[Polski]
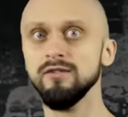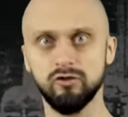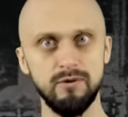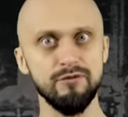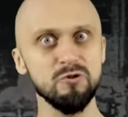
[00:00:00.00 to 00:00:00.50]

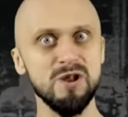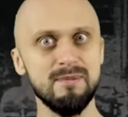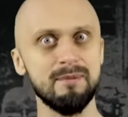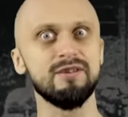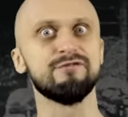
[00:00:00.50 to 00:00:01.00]
czy my w ogóle
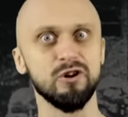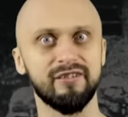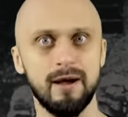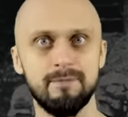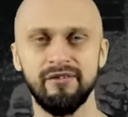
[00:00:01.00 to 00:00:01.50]
mamy
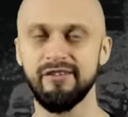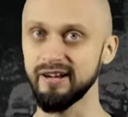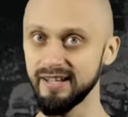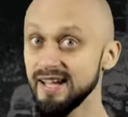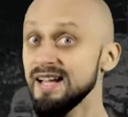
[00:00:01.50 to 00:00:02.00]
wojska
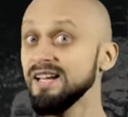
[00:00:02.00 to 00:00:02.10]
pancerne?